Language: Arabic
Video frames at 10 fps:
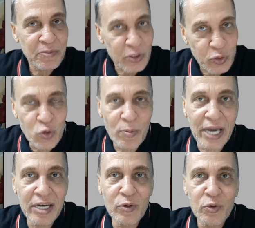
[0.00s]
بتقوم
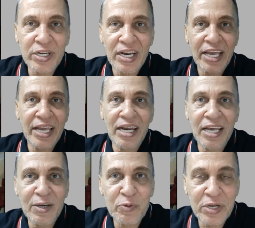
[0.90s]
عنه
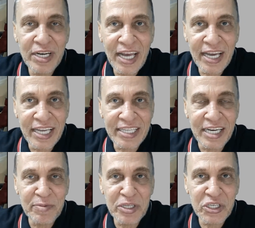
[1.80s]
الآلة والحاجات
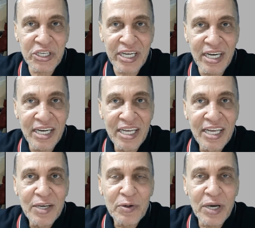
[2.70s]
اللي بتشيل
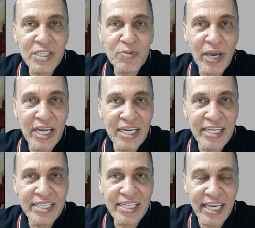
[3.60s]
أصبح
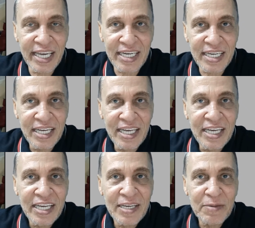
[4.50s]
الإنسان
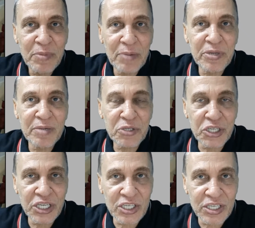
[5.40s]
ما
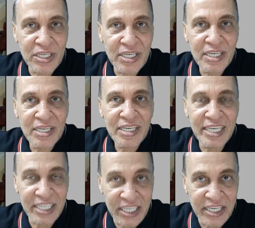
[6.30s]
بيمشيش
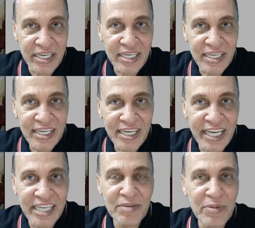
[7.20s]
كتير
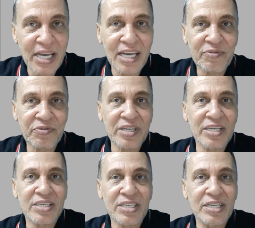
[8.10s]
لأن بقى
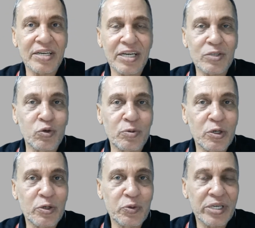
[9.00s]
في السيارات
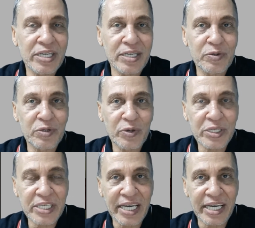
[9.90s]
وإيه
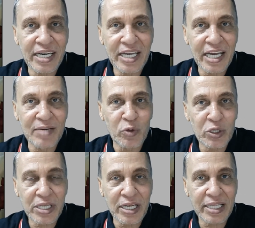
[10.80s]
ووسائل
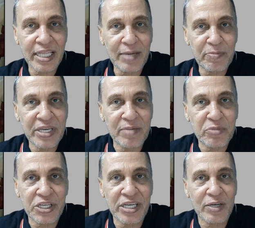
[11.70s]
المواصلات لا
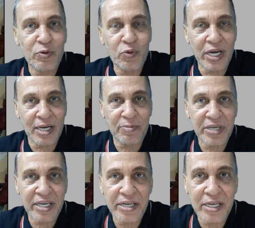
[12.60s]
بيمشي ولا
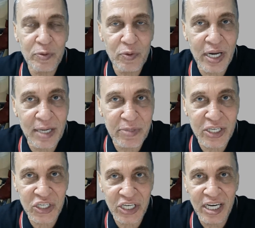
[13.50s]
بيجري ولا
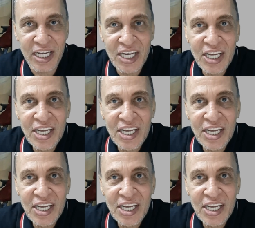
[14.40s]
بيشيل